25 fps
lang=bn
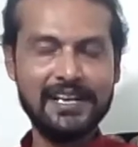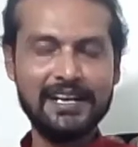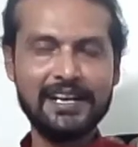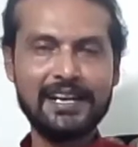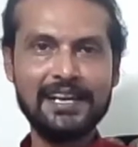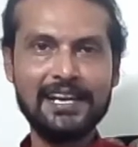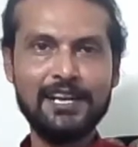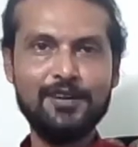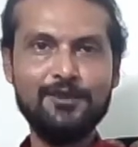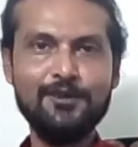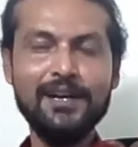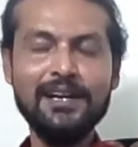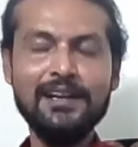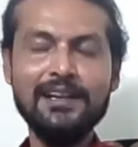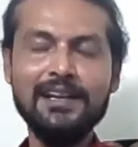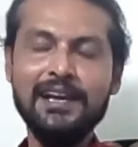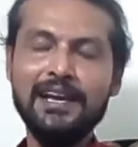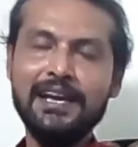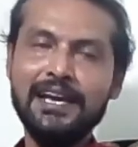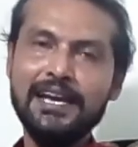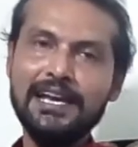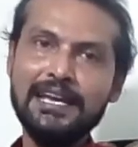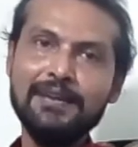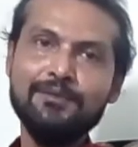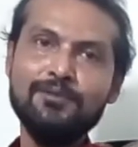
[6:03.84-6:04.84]
সেরা খেলোয়াড়
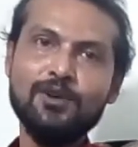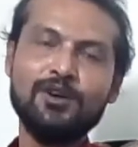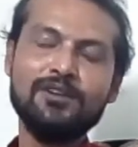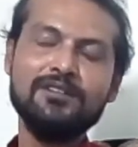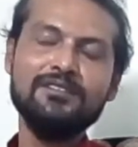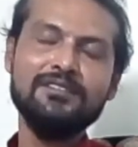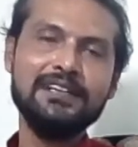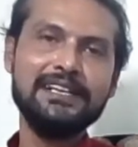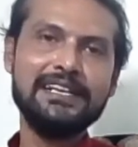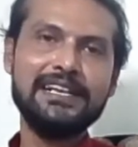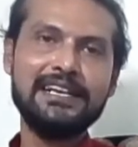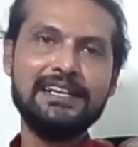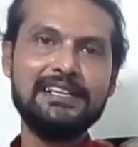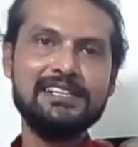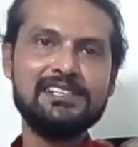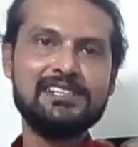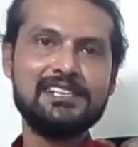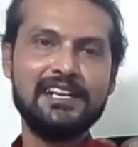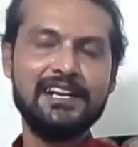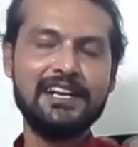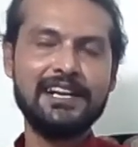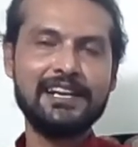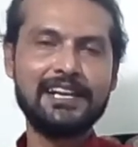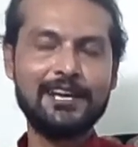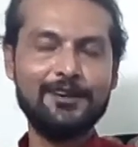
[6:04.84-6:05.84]
এবং ক্রিকেটের
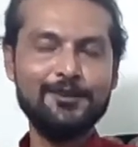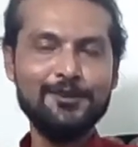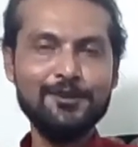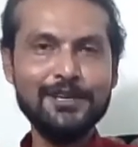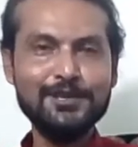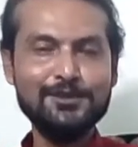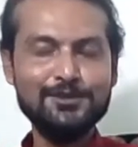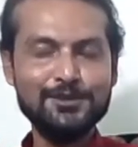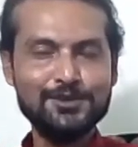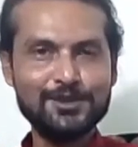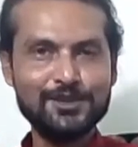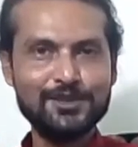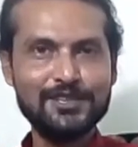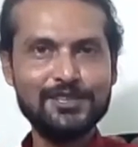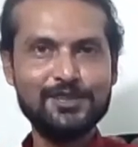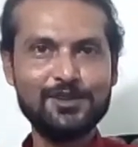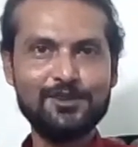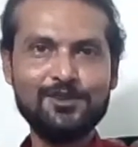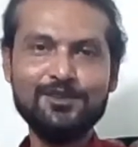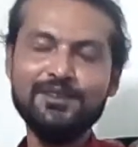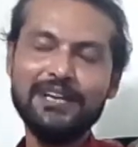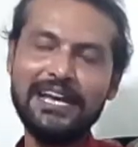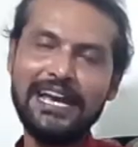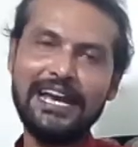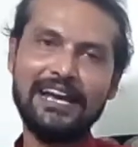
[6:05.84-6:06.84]
সেরা খেলোয়াড় দুজনে
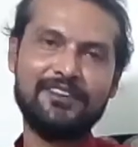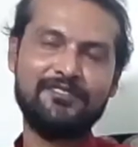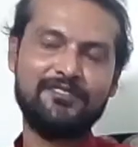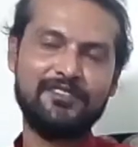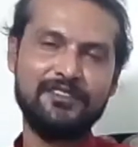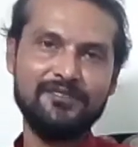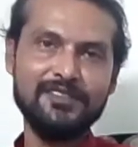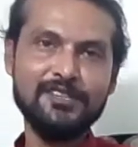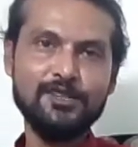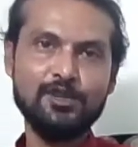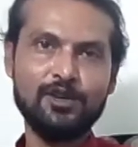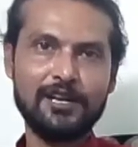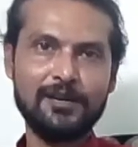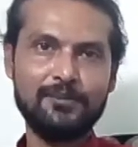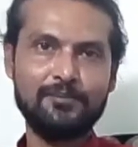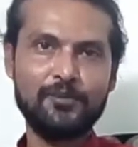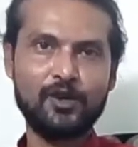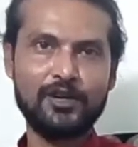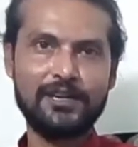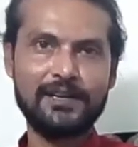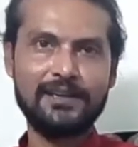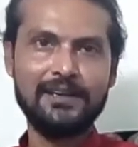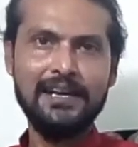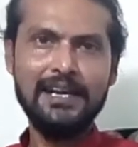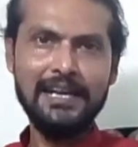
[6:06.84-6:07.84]
যখন এক ফ্রেমে ধরা
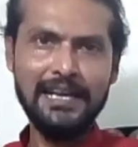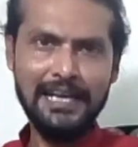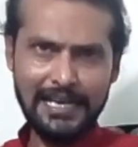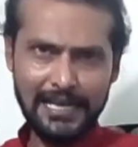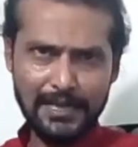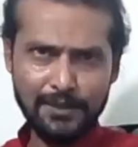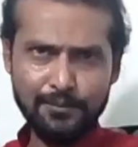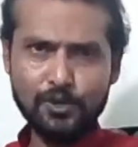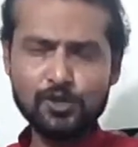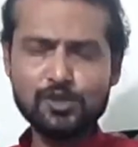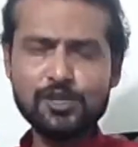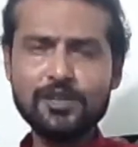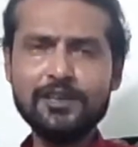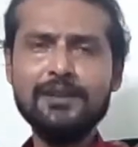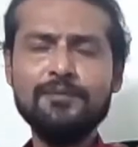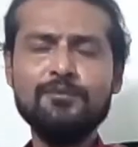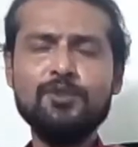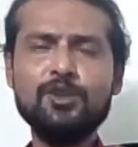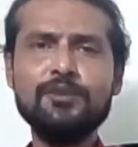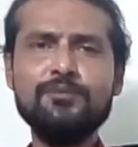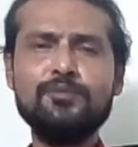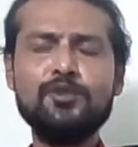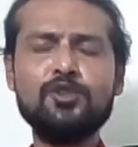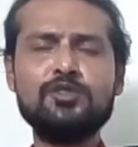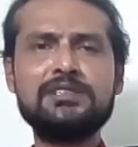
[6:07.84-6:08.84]
পড়েন এই প্রসঙ্গে
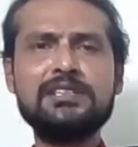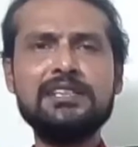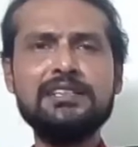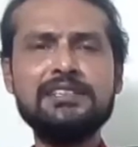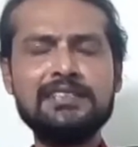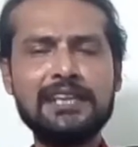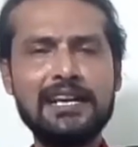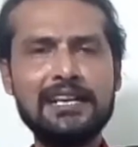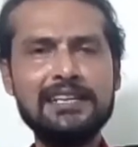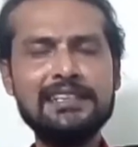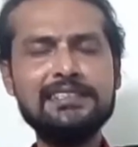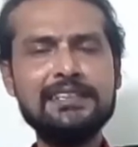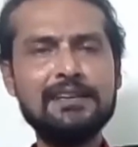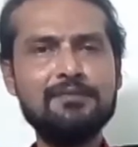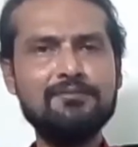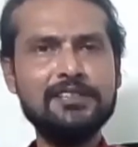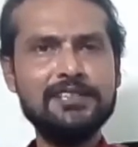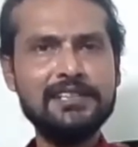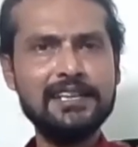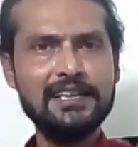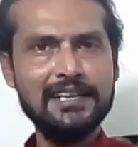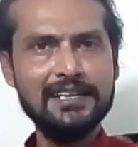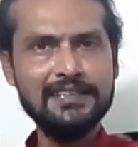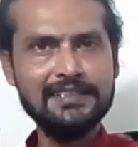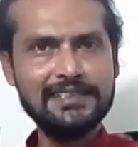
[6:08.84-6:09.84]
মনে পড়ছে চার্লি
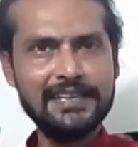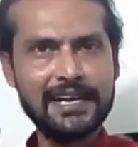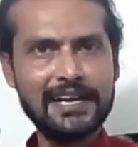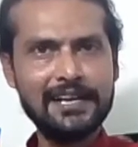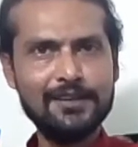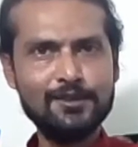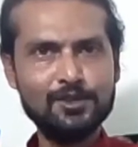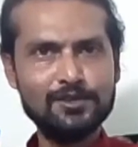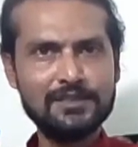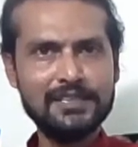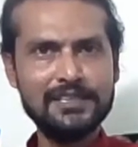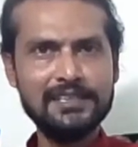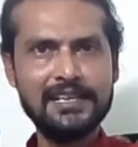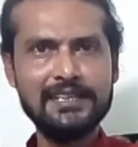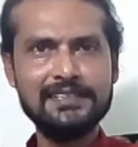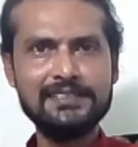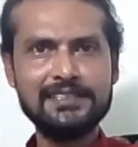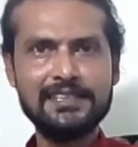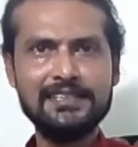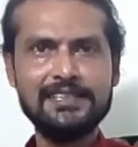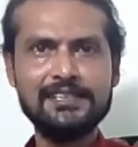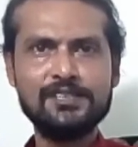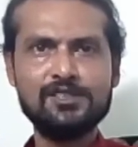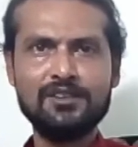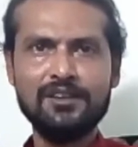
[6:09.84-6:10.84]
চাপলিন এলেন দেখা করতে
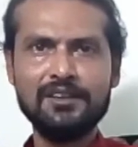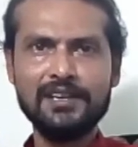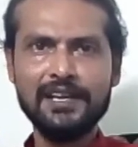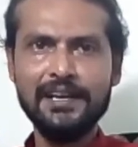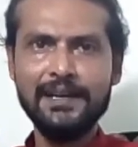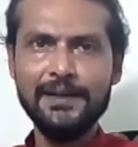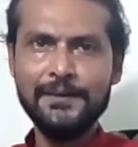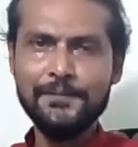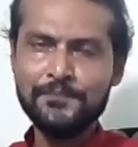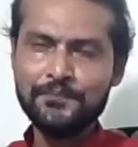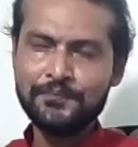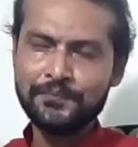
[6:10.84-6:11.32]
ধ্যানচাঁদের সঙ্গে